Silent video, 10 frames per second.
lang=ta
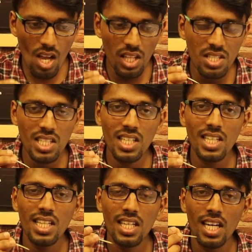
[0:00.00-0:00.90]
அந்த சின்ன
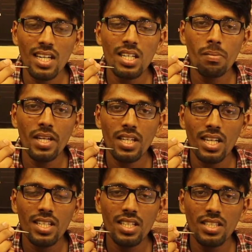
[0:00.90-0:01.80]
தான் அந்த கற்கண்டு மாதிரி
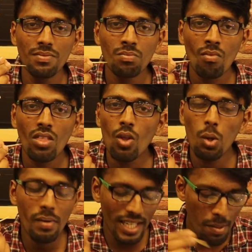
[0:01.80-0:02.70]
கருகருன்னு
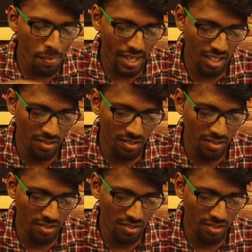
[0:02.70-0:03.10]
ரொம்ப இனிப்பாக